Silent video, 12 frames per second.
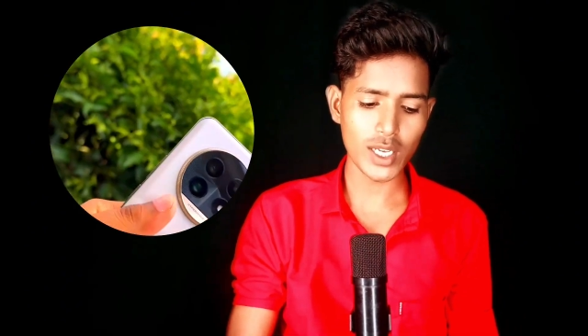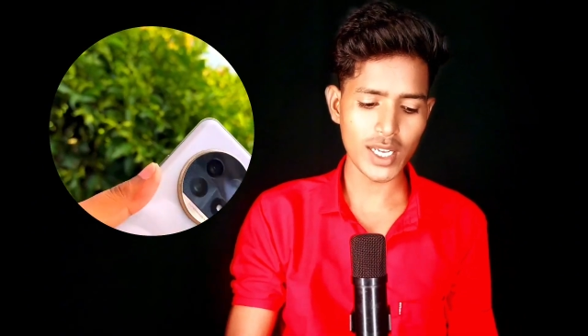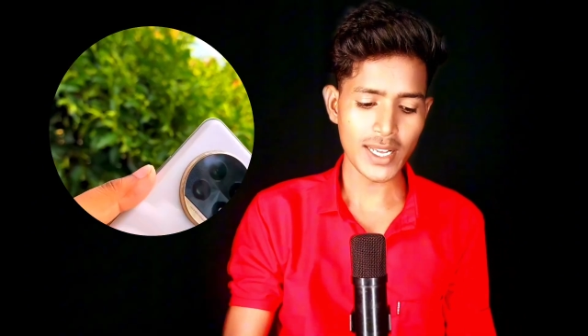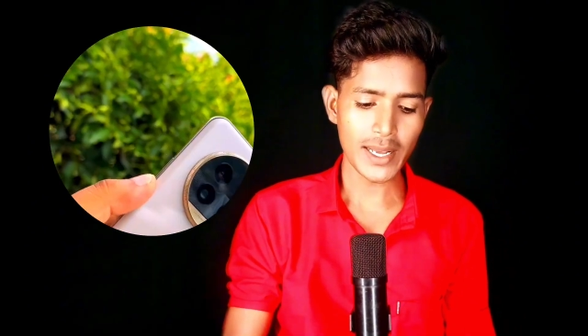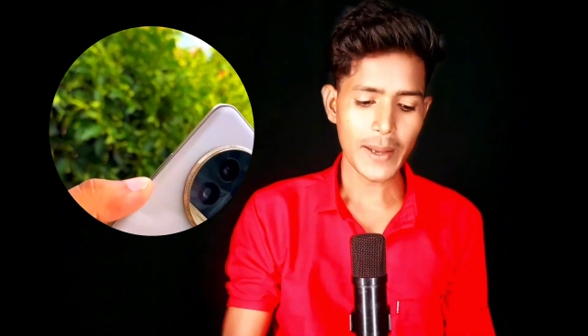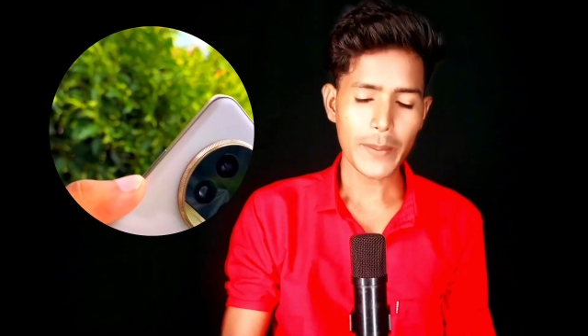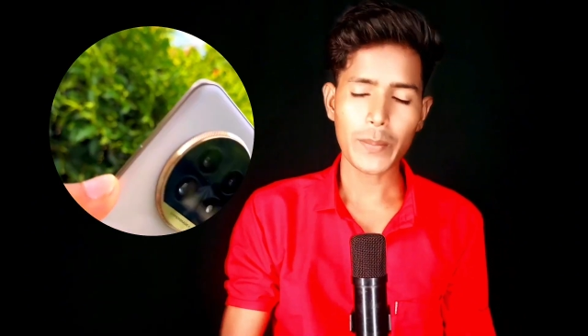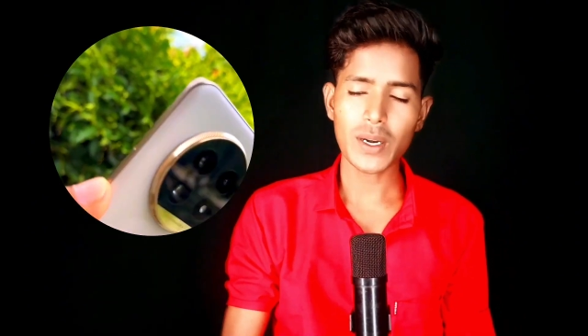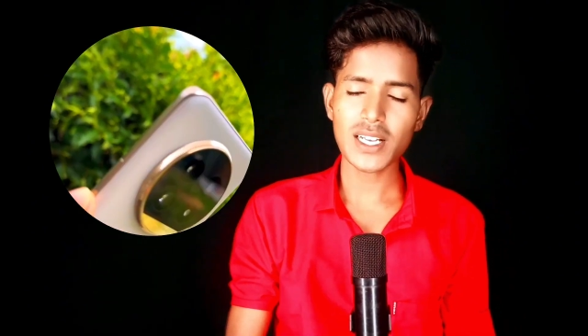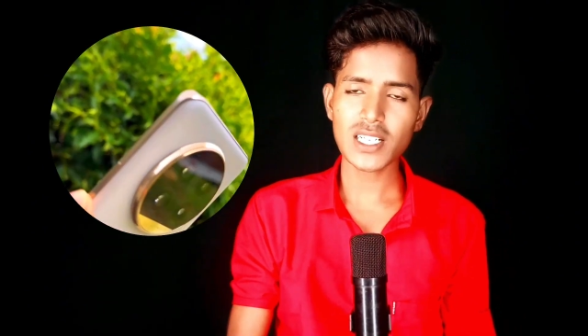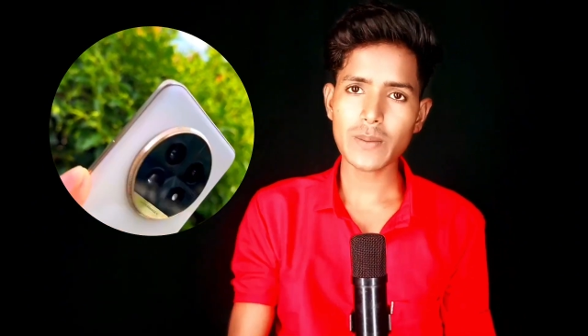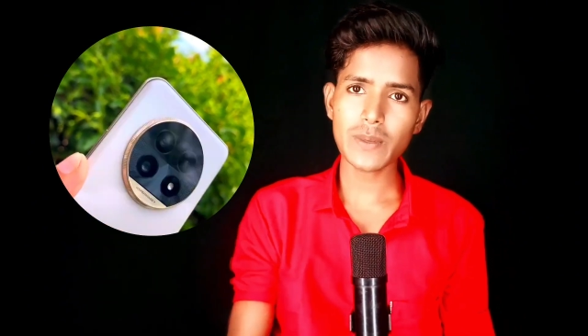जो है
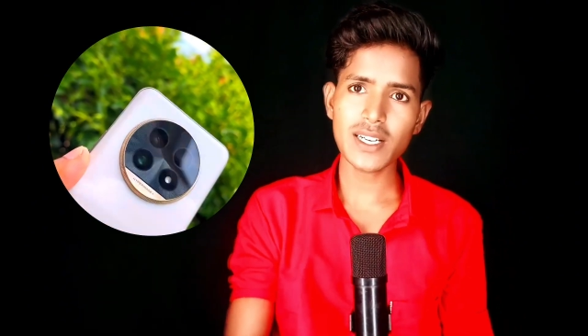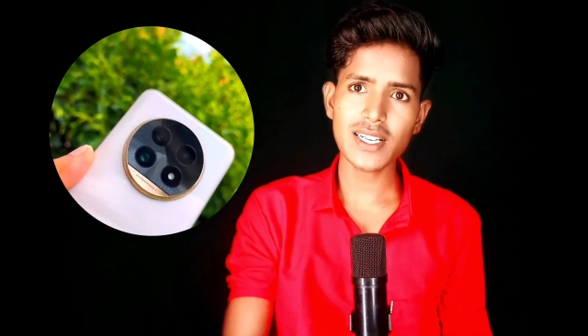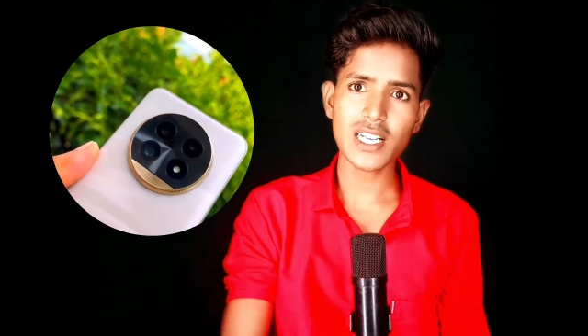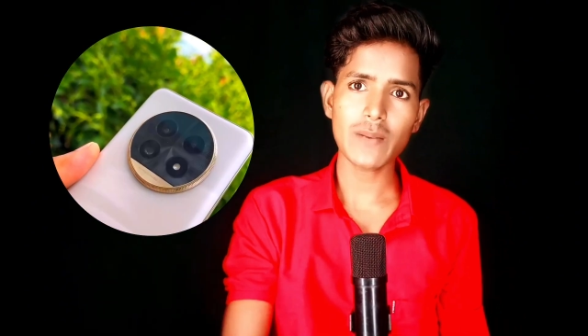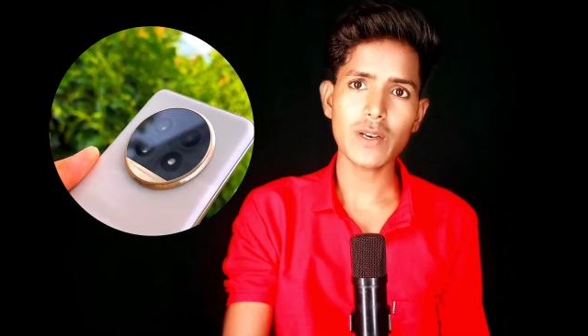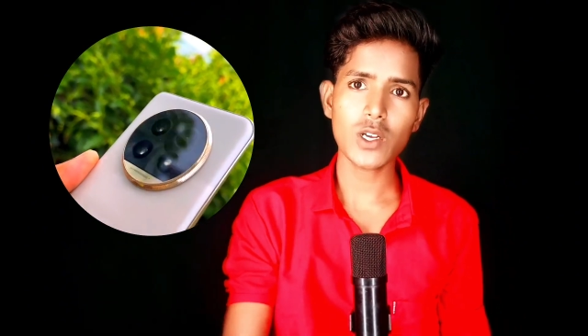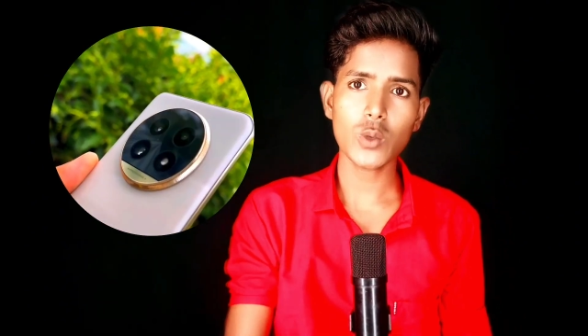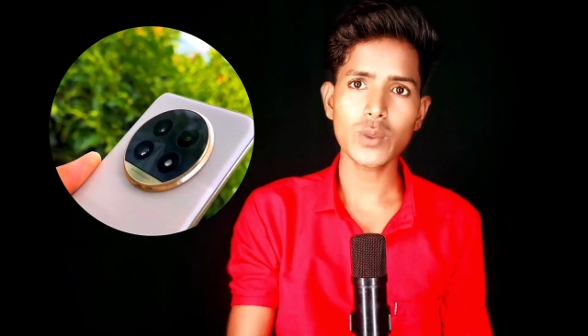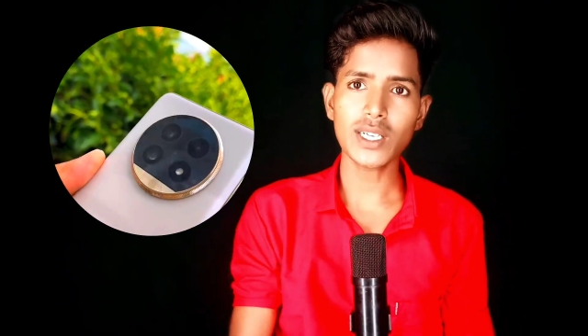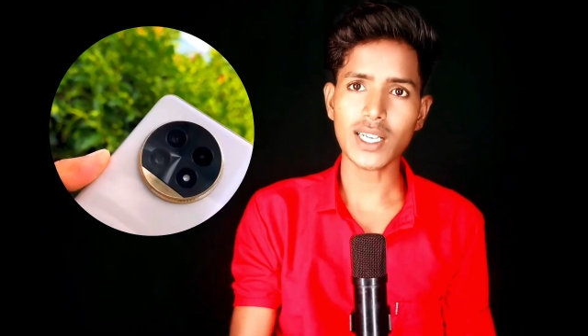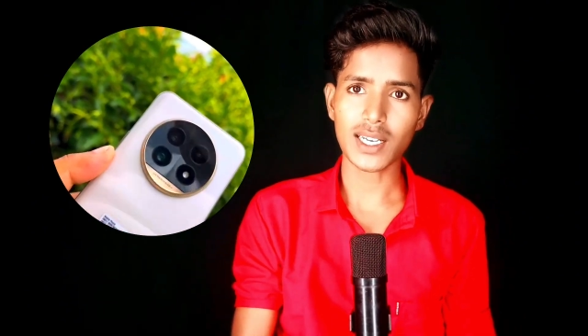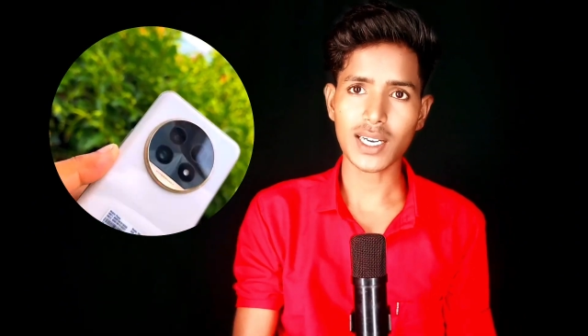बड़े से बड़े कैमरे को
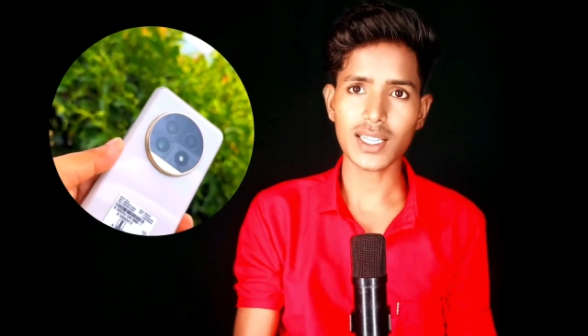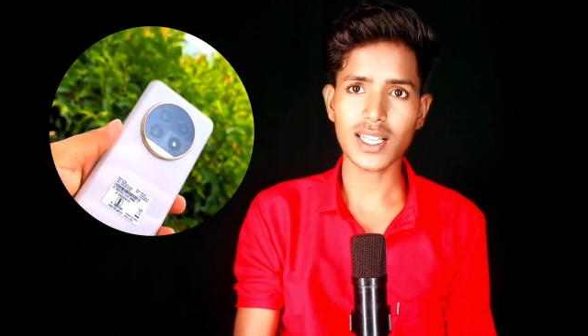भी टक्कर